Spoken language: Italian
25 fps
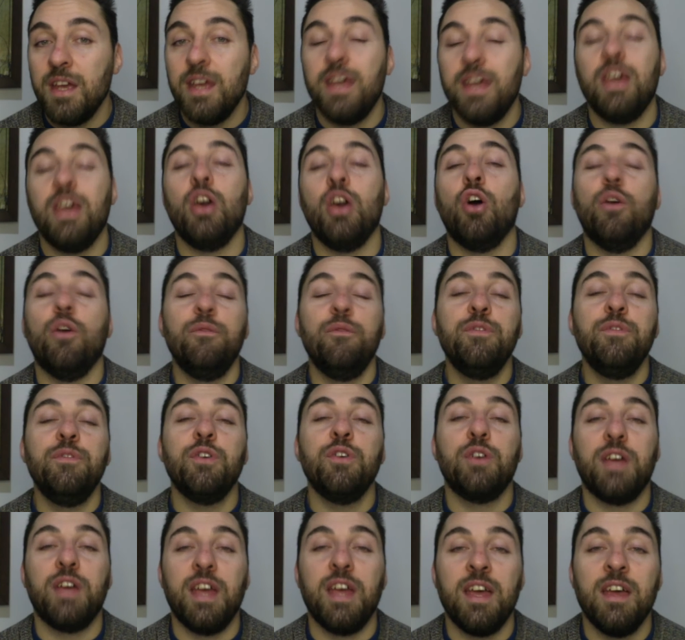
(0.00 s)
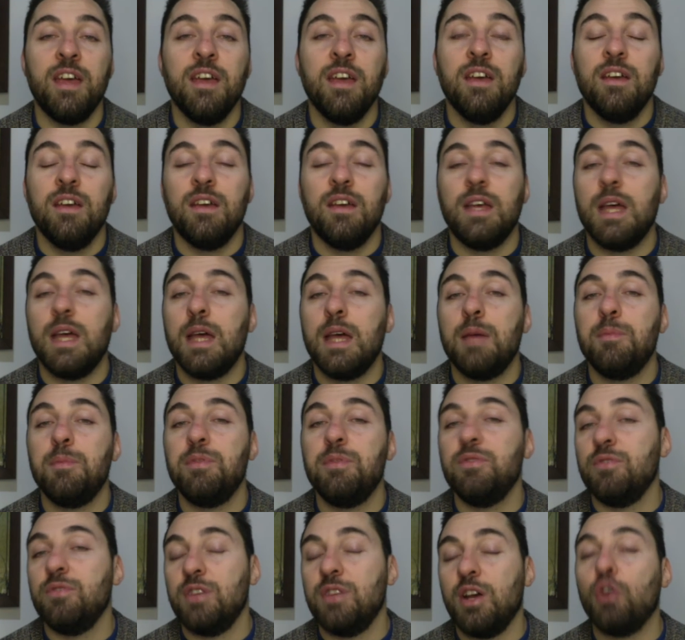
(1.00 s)
È ovvio che eh,
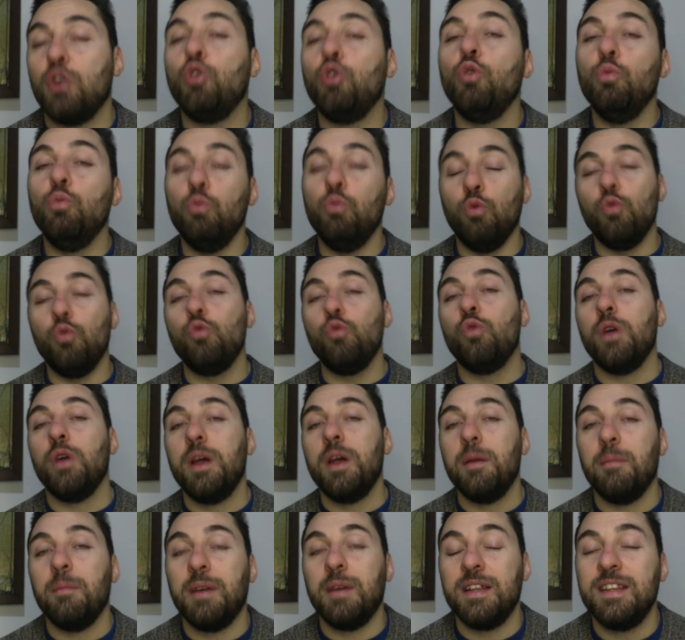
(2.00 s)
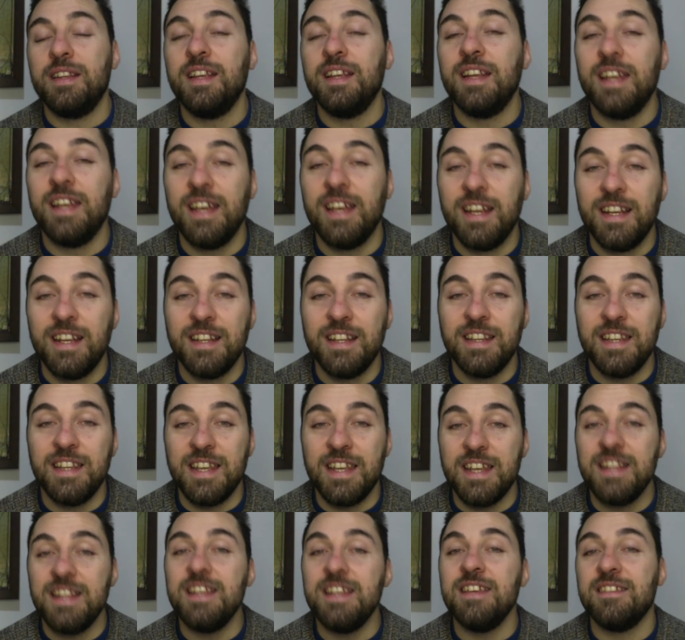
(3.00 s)
bisogna comunque mantenere
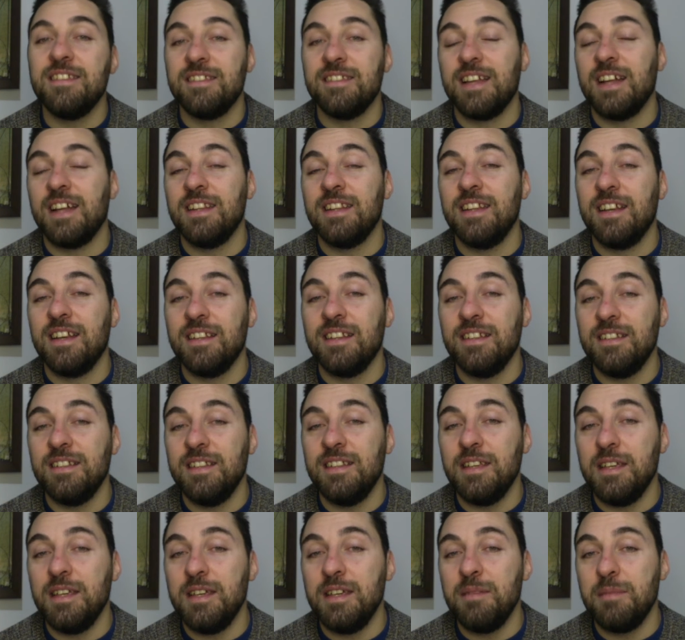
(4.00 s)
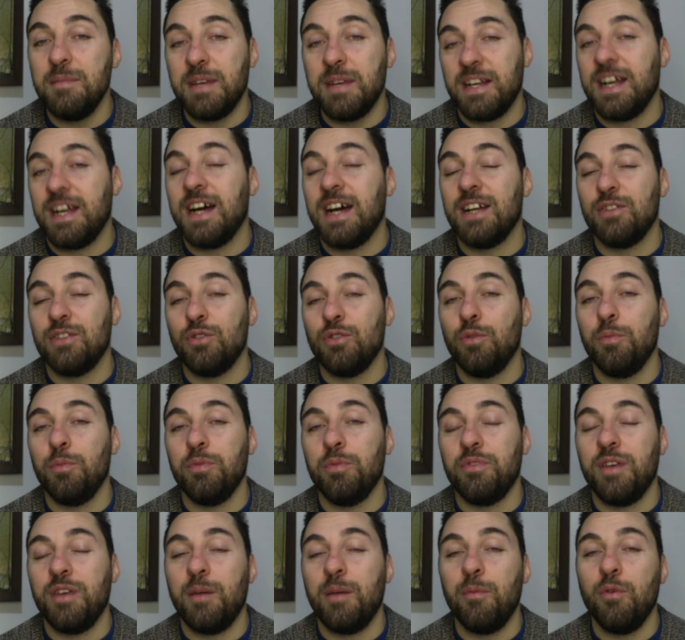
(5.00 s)
degli standard di mercato, non
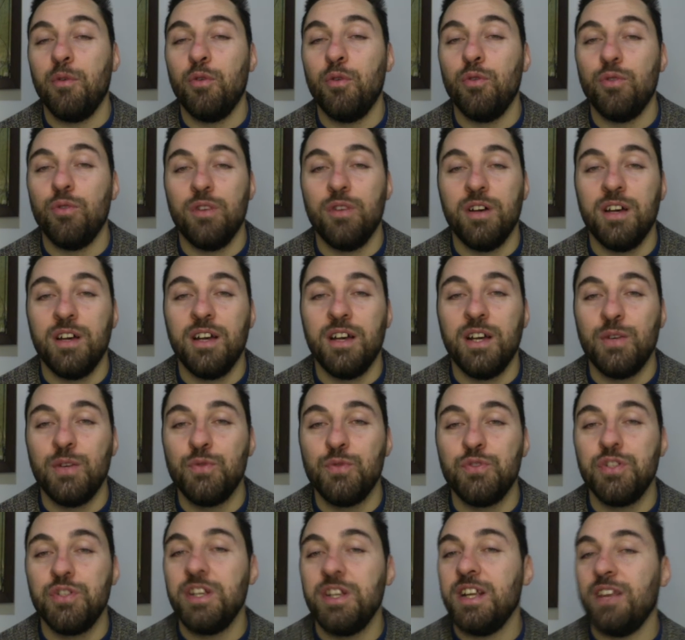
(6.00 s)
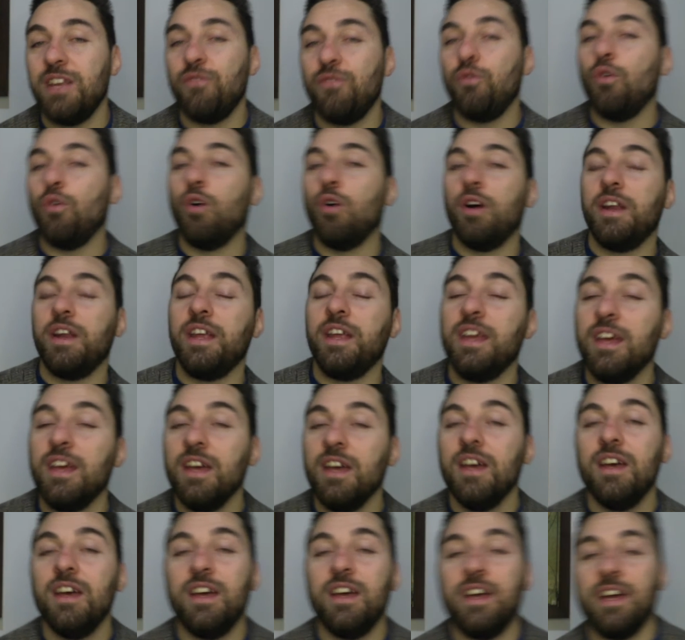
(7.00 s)
possiamo eh, uscire fuori
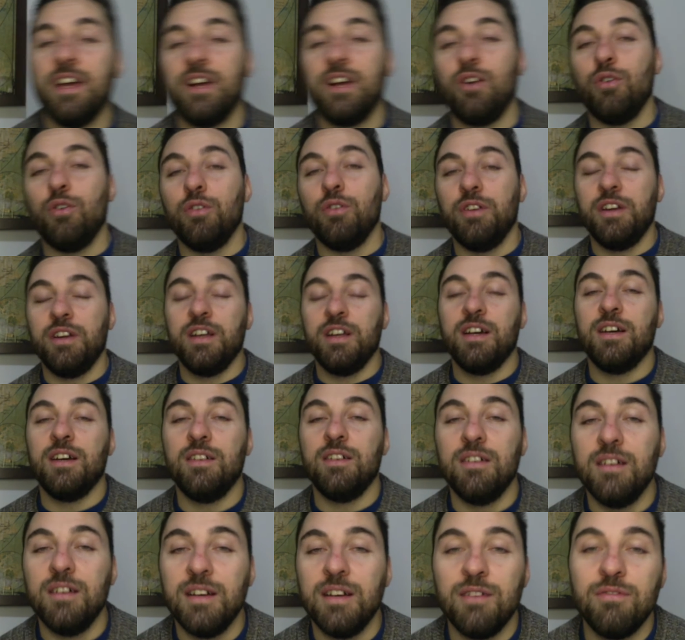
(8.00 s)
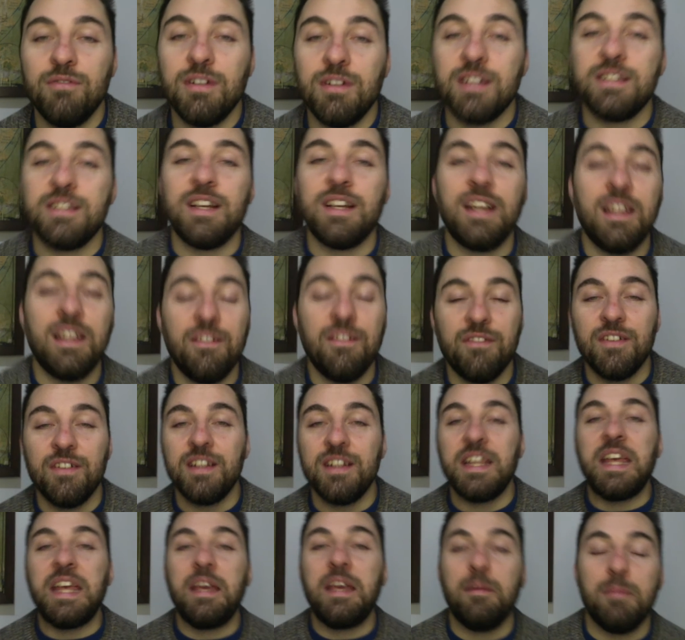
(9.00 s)
eh, con eh, una tariffa
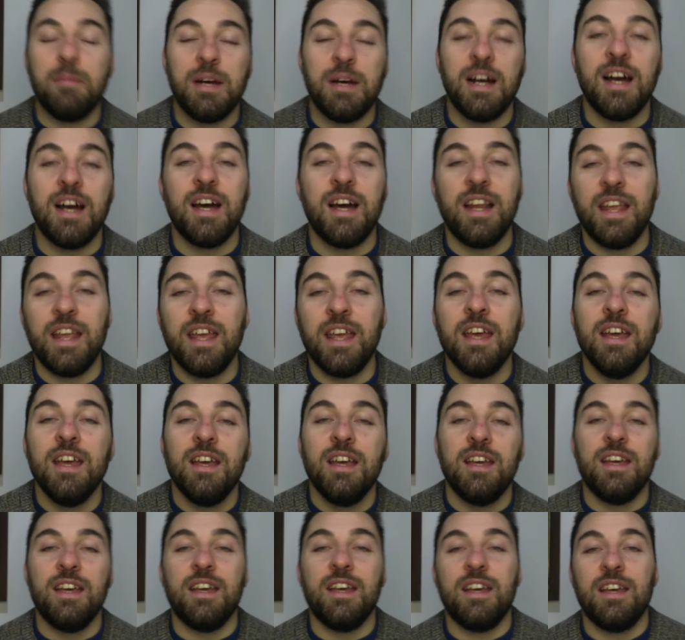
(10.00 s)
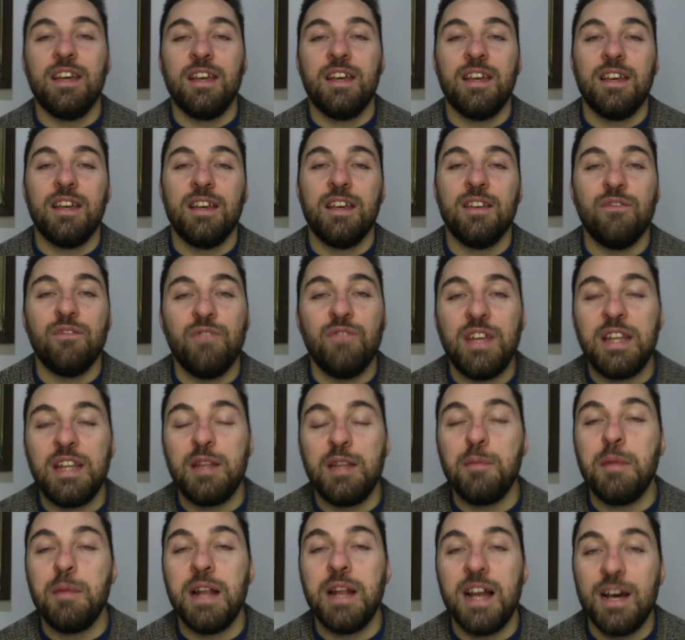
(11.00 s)
di magari
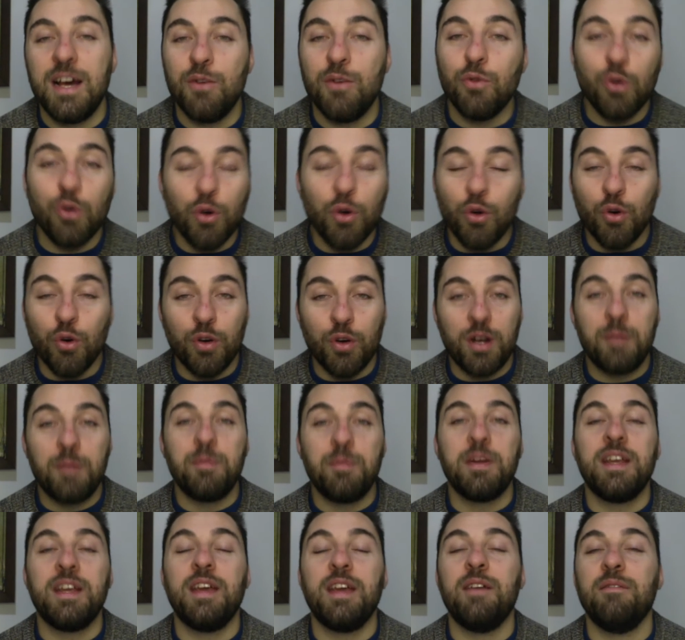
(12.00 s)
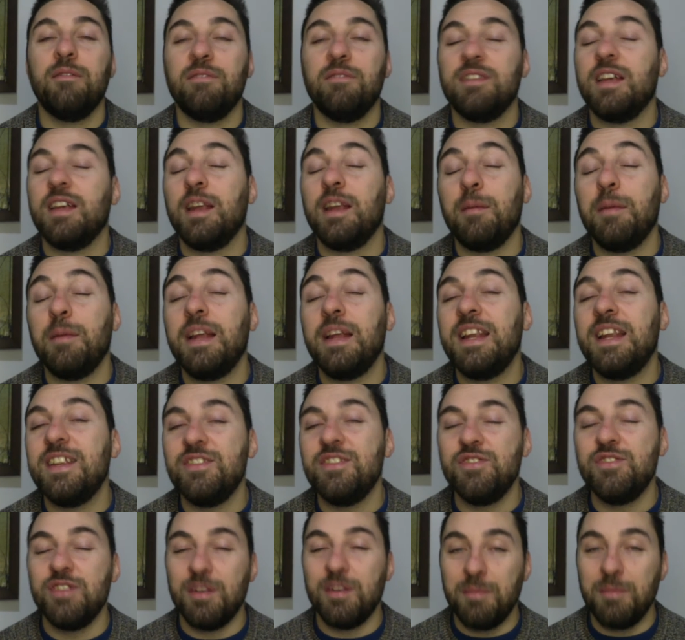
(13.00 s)
20.000 eh, euro l'ora perché sarebbe
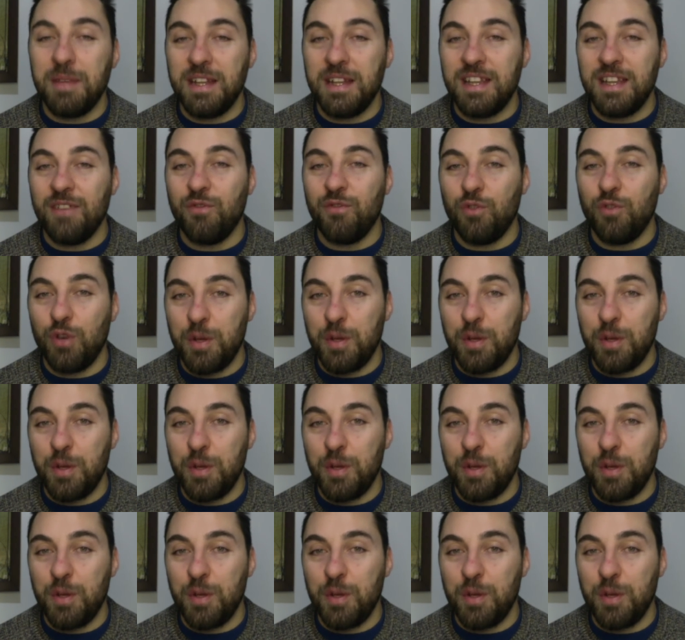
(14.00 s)
leggermente fuori